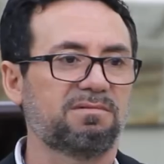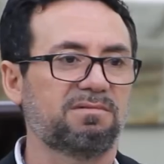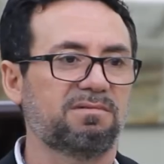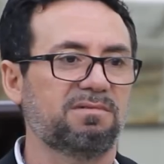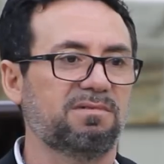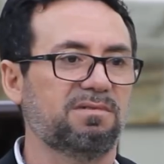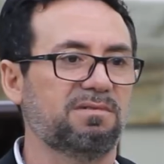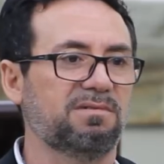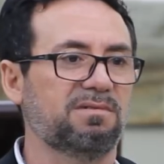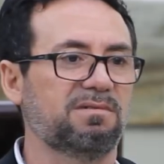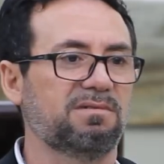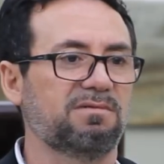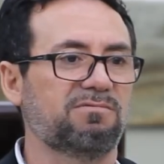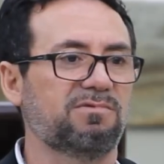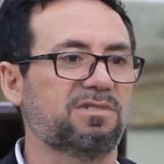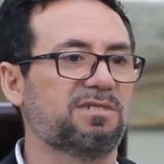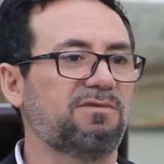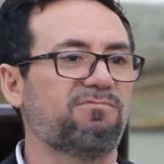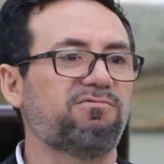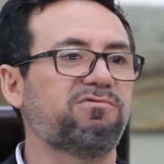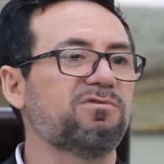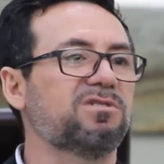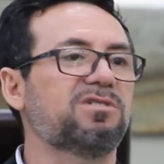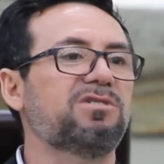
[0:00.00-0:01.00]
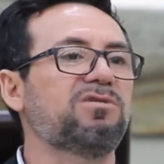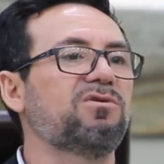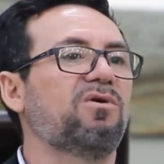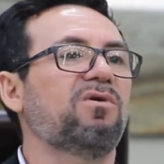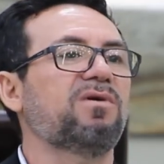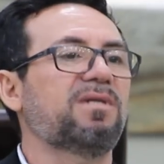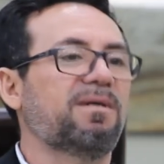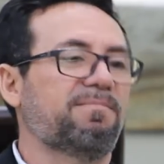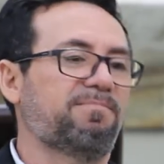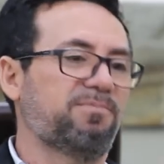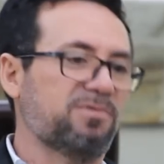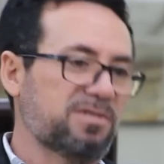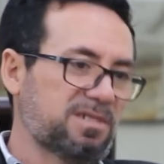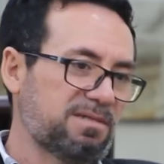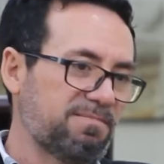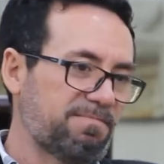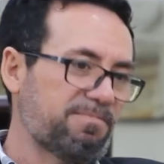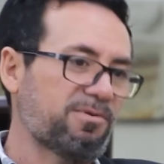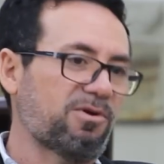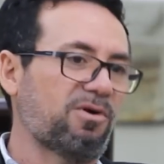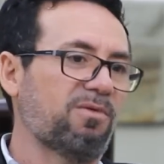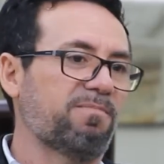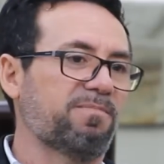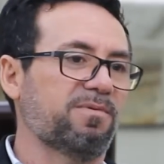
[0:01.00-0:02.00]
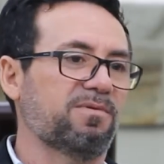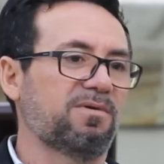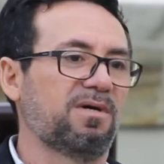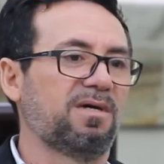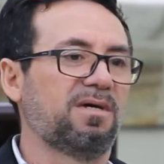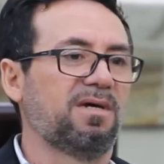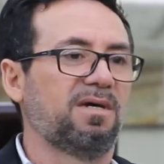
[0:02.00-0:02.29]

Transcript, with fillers: Né? Você funciona por si próprio.